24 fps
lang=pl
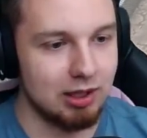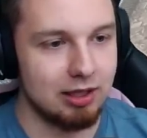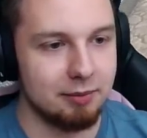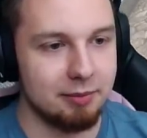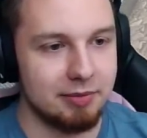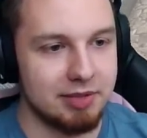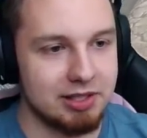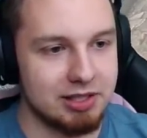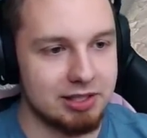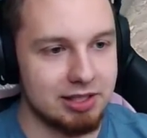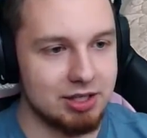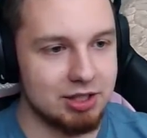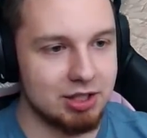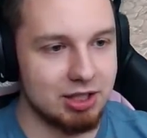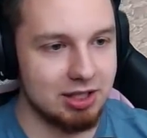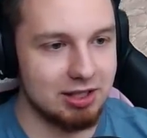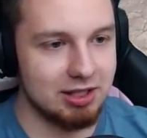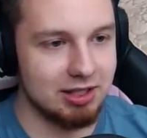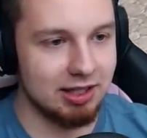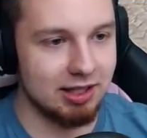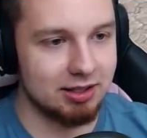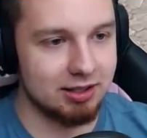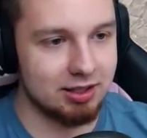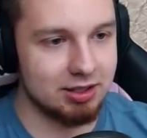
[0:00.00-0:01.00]
Myślę, że
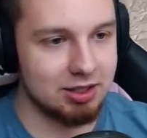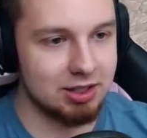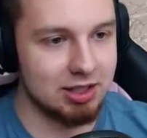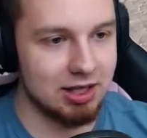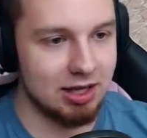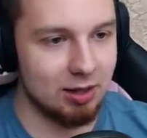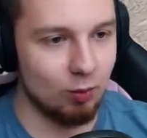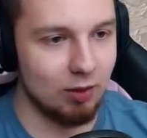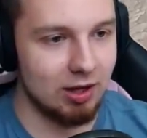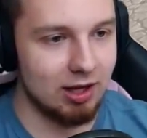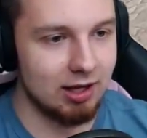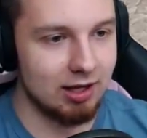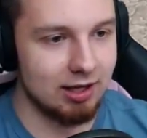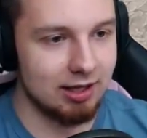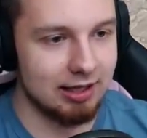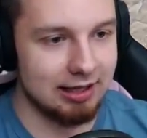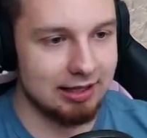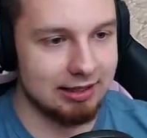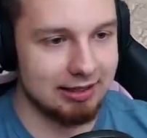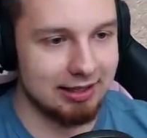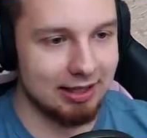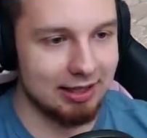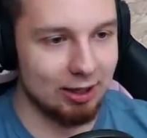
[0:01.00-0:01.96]
nikt się e, nie